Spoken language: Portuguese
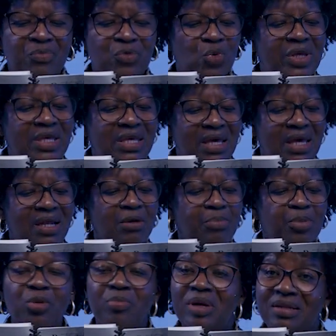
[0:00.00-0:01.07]
O que ele
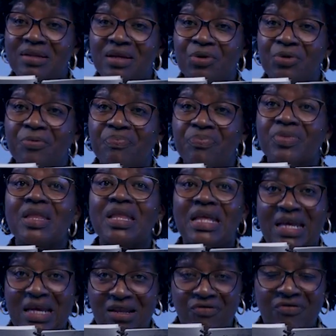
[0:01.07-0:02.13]
prometeu,
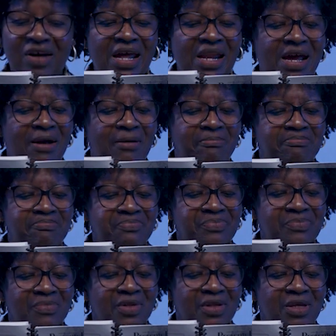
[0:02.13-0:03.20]
ele fará.
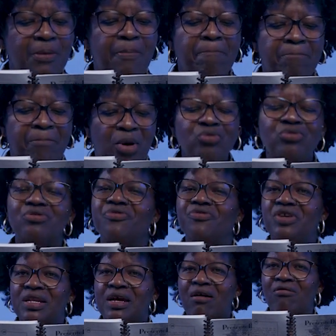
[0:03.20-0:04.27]
E ponto
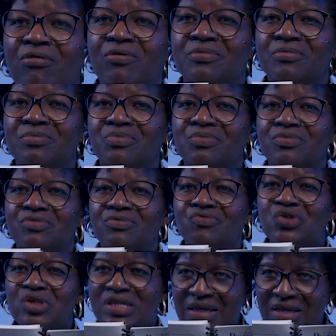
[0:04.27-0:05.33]
final.
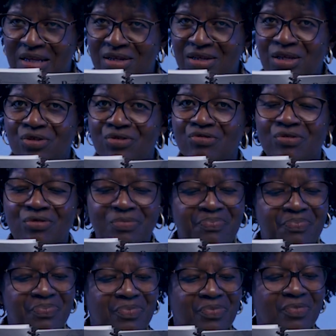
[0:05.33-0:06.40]
Você crê nisso?
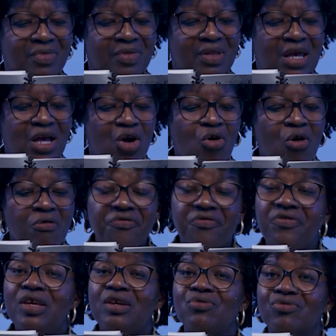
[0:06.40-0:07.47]

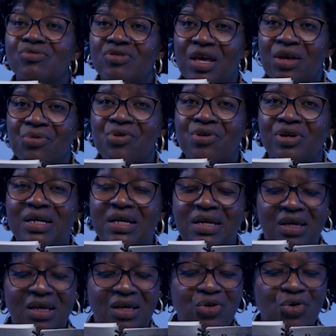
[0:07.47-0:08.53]
Confie no Senhor
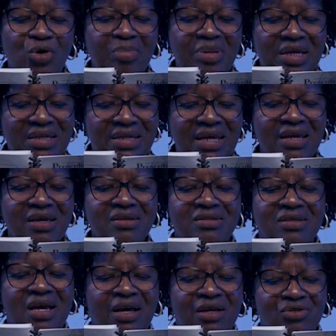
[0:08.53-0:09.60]
e
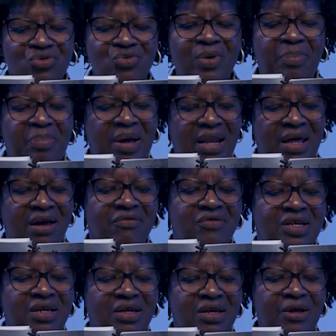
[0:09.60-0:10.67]
obedeça à sua
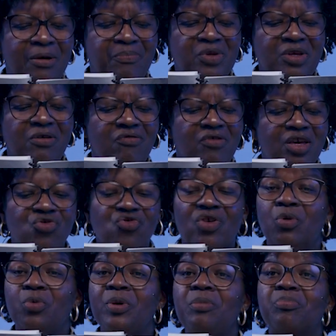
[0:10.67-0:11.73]
palavra e
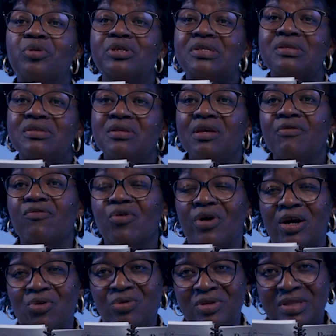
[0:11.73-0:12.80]
veja o impossível
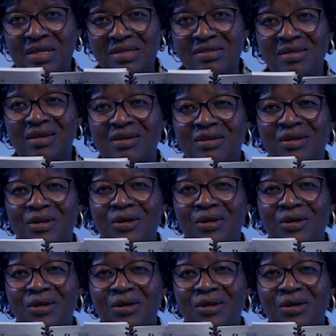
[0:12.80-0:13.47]
acontecer.